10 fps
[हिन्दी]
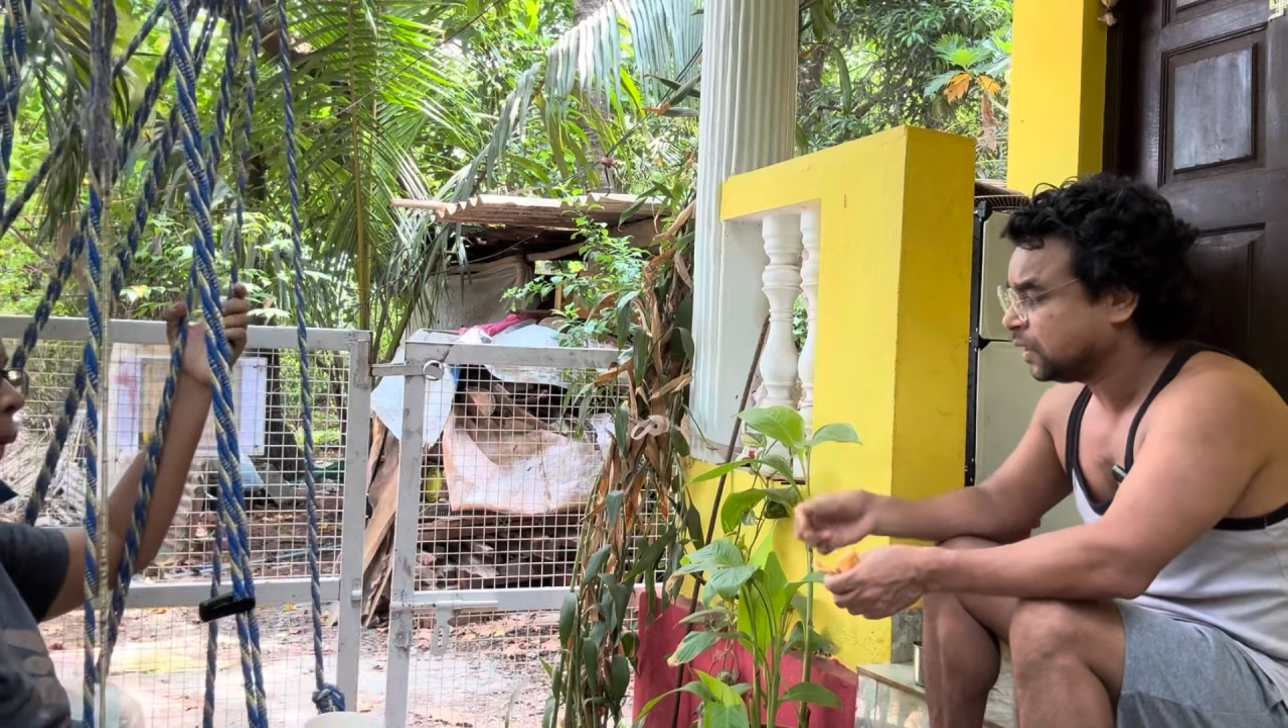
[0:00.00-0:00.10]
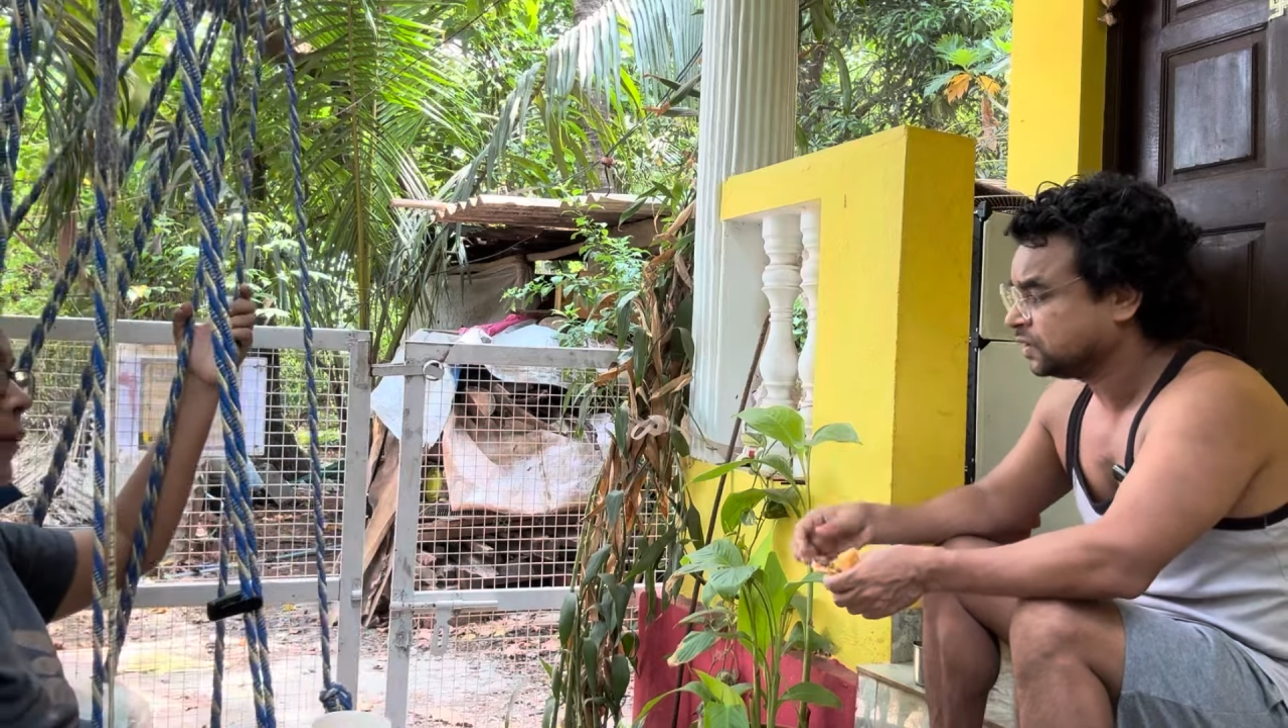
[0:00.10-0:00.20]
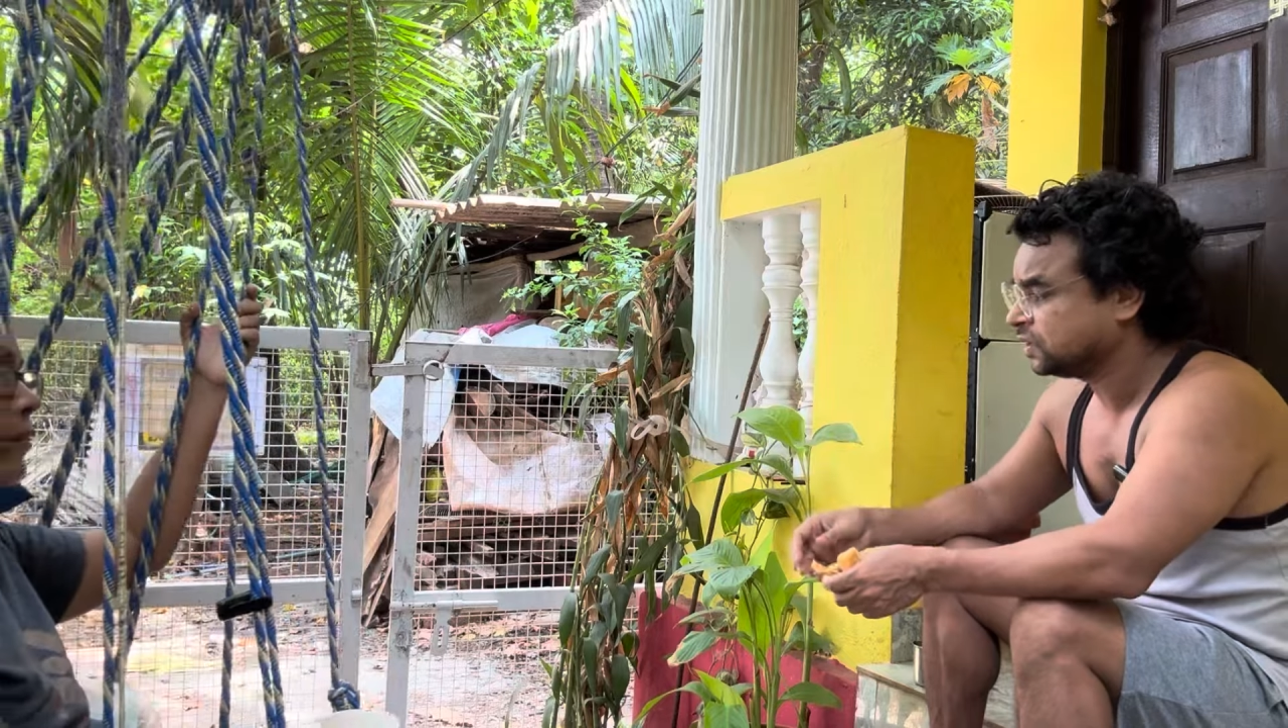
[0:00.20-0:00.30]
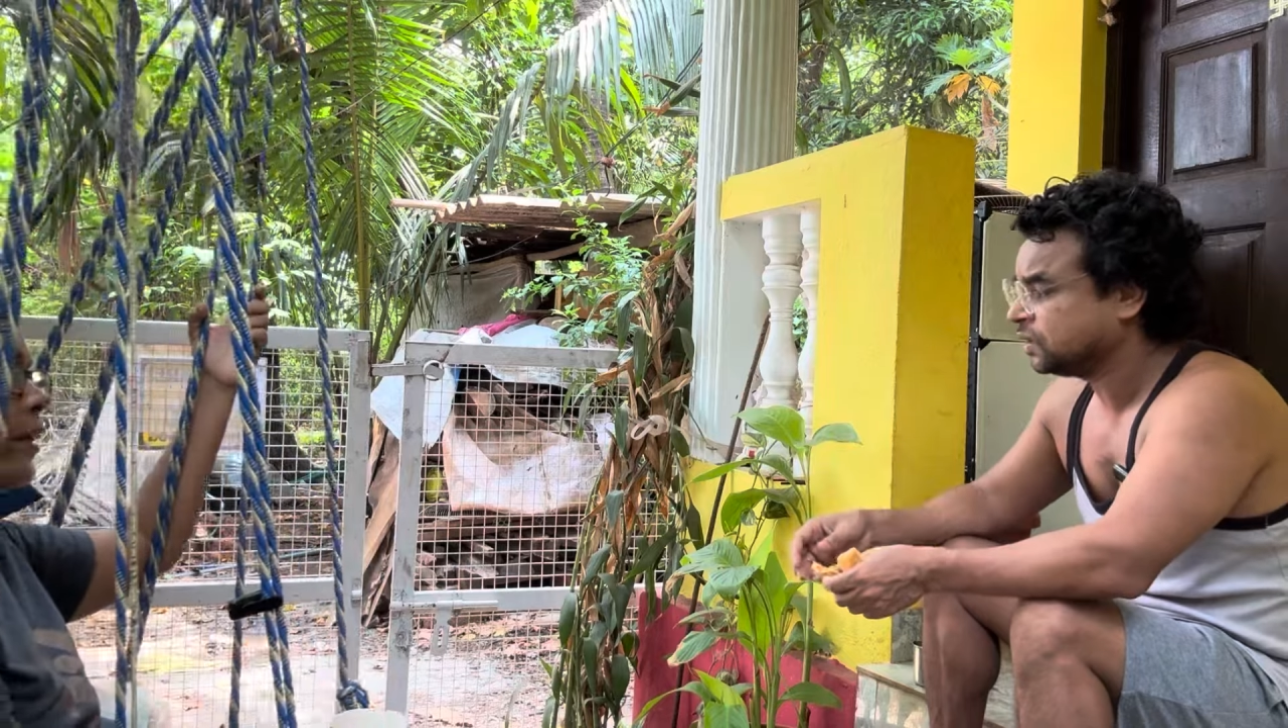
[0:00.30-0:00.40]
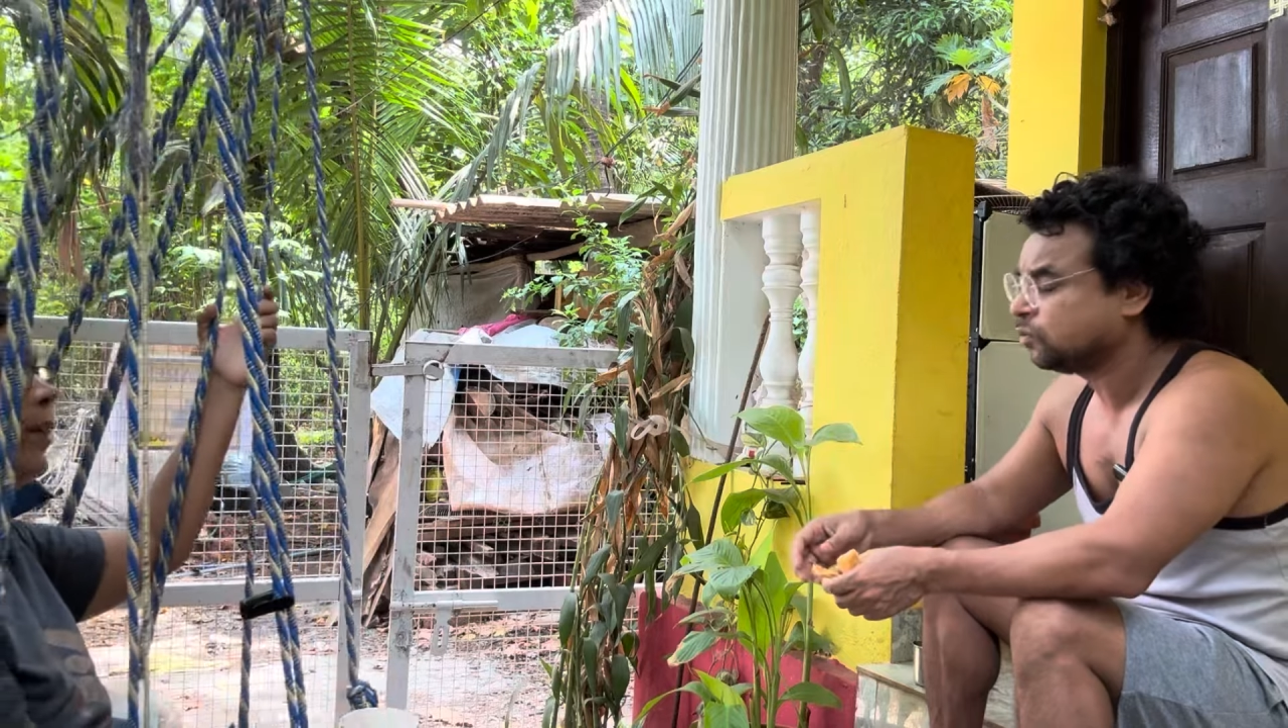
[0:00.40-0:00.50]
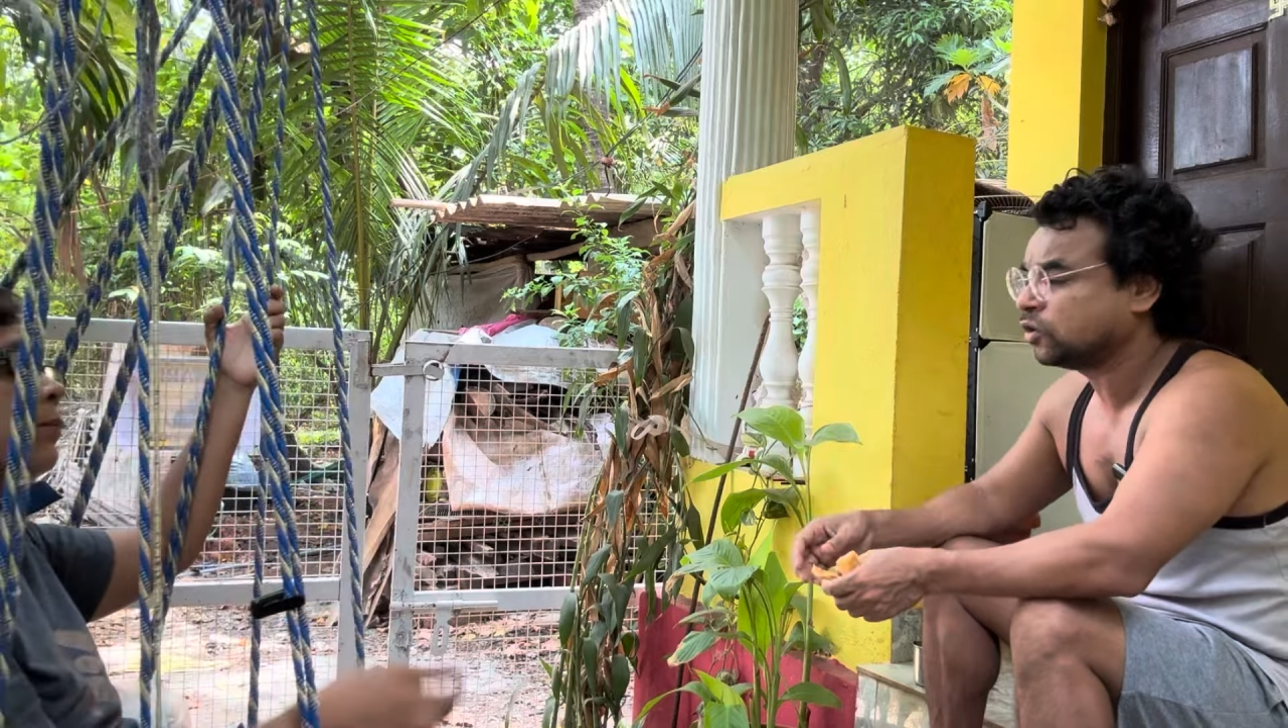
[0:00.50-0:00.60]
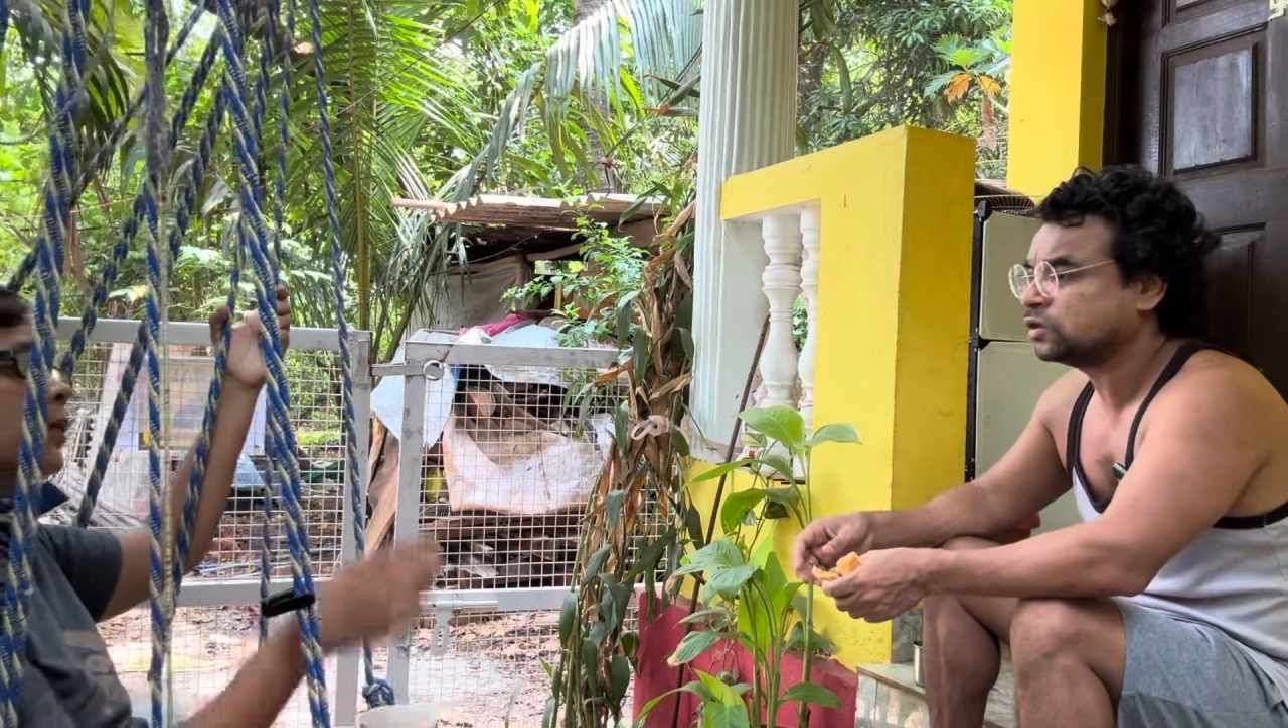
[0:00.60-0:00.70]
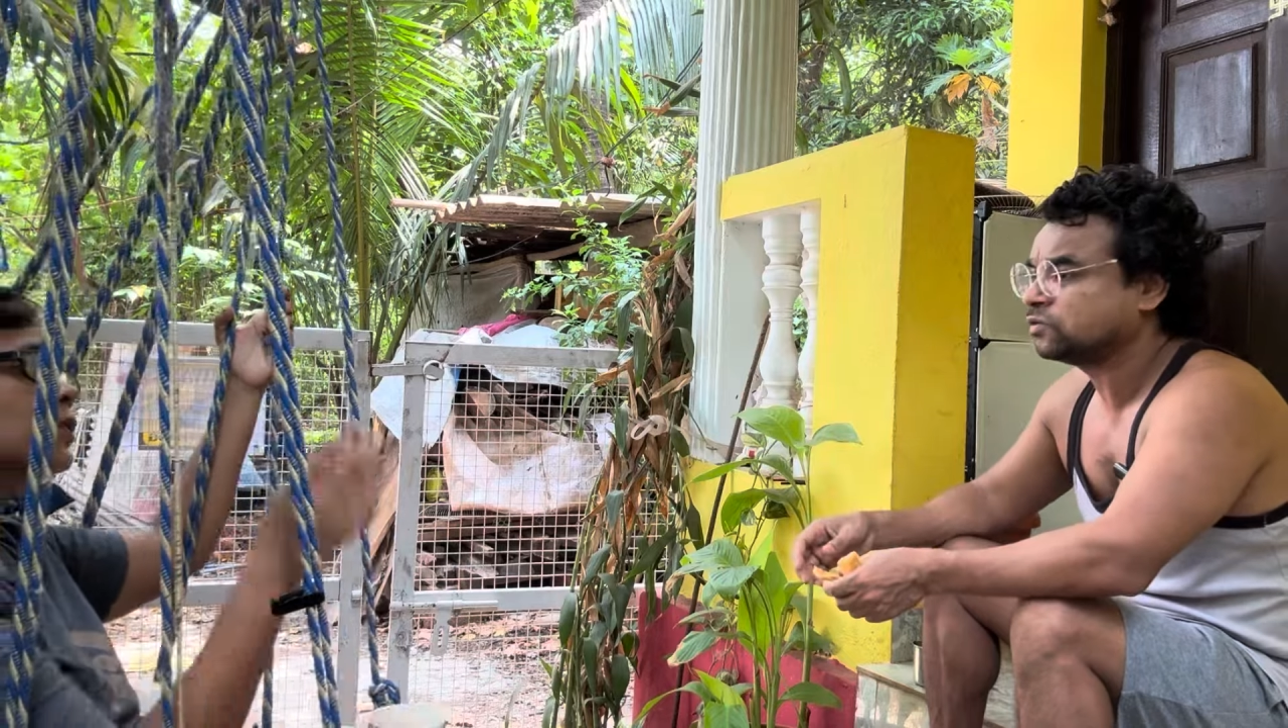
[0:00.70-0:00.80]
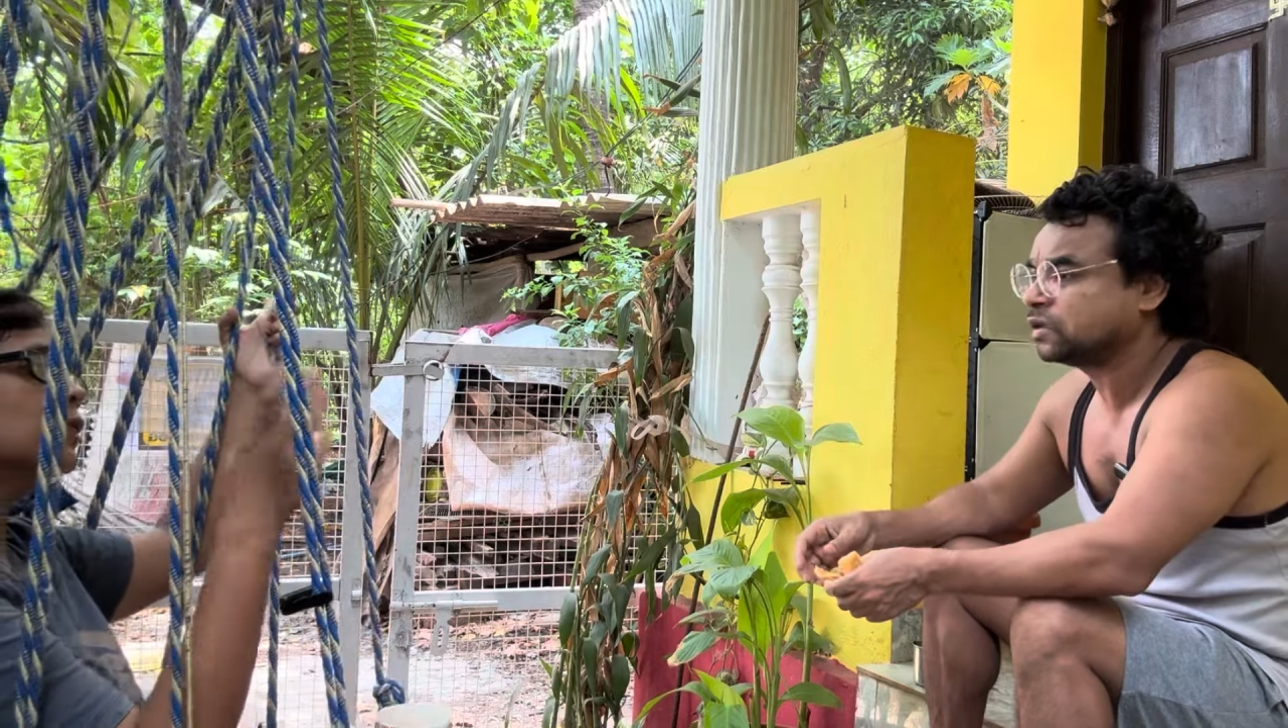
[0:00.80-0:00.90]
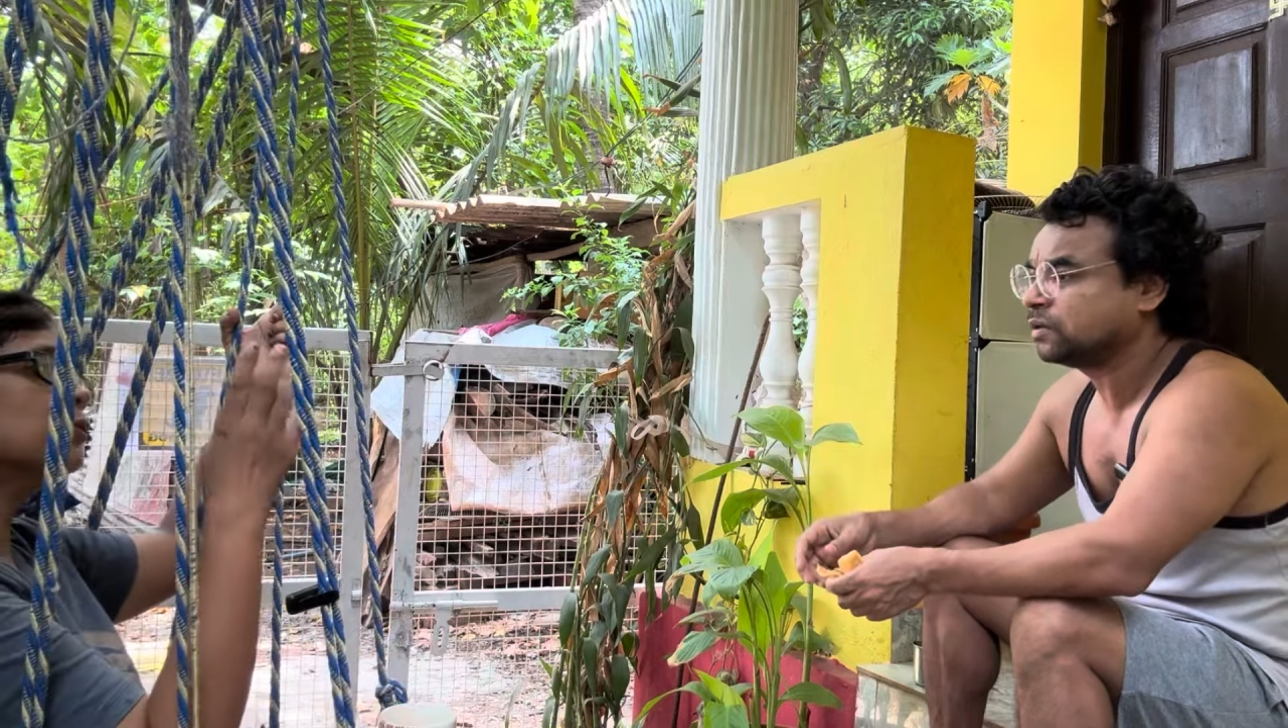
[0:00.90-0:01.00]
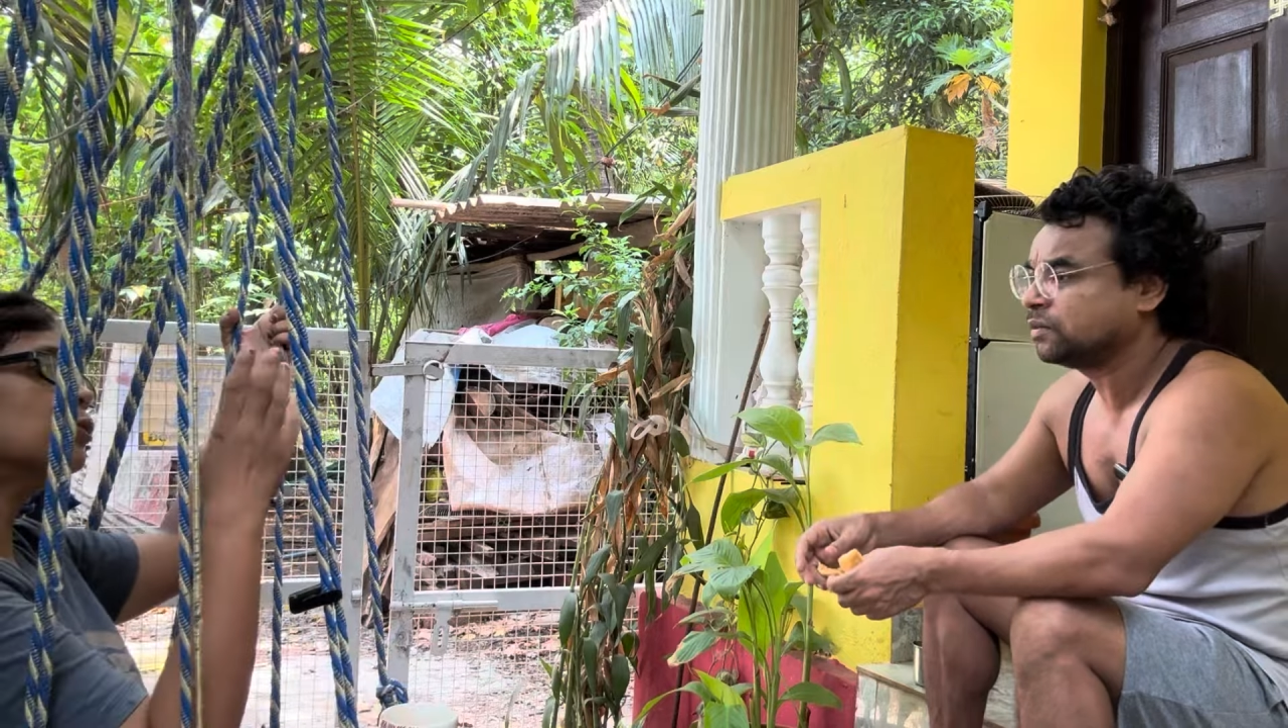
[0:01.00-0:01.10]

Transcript: प्लास्टिक की बोतल्स मतलब वगैरह